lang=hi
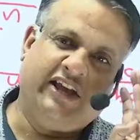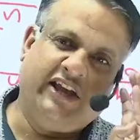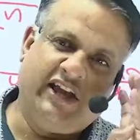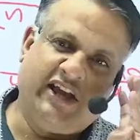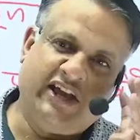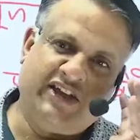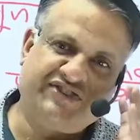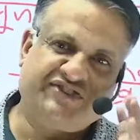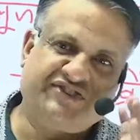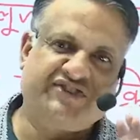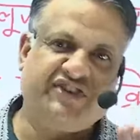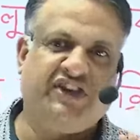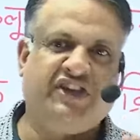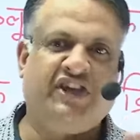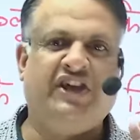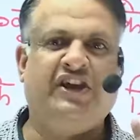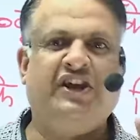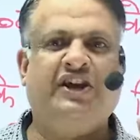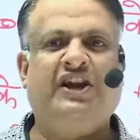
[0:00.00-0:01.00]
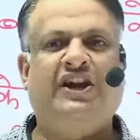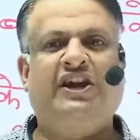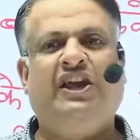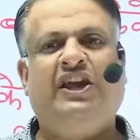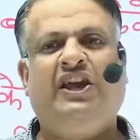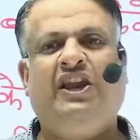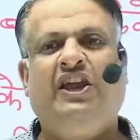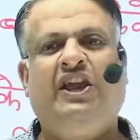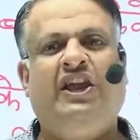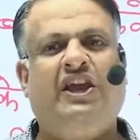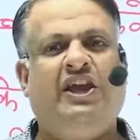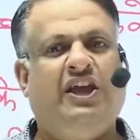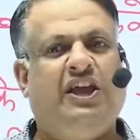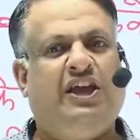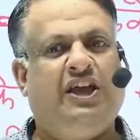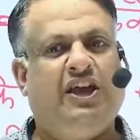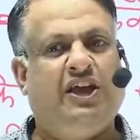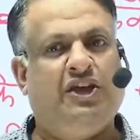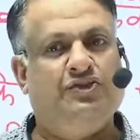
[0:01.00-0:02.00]
है सीनियर कैटेगरी एक
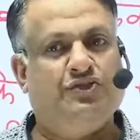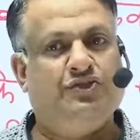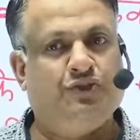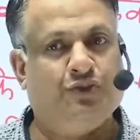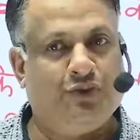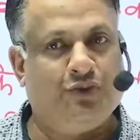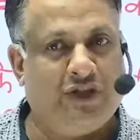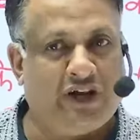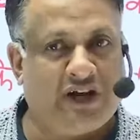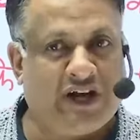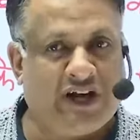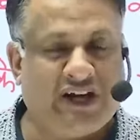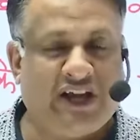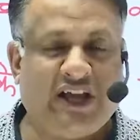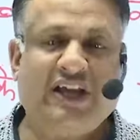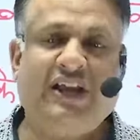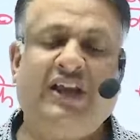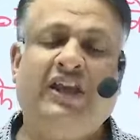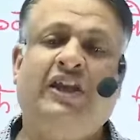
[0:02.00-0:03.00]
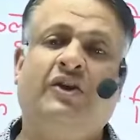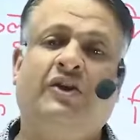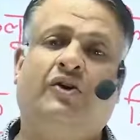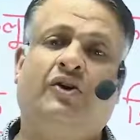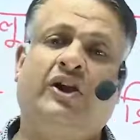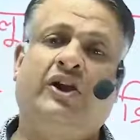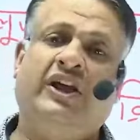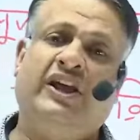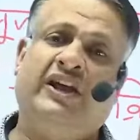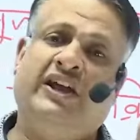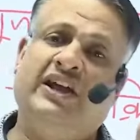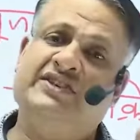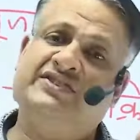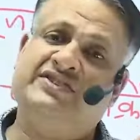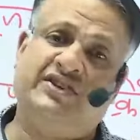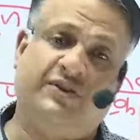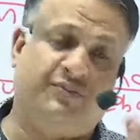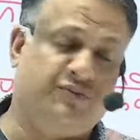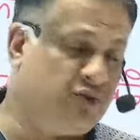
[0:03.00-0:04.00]
है जूनियर कैटेगरी और एक है
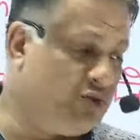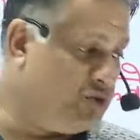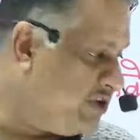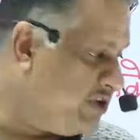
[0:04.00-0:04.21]
सब जूनियर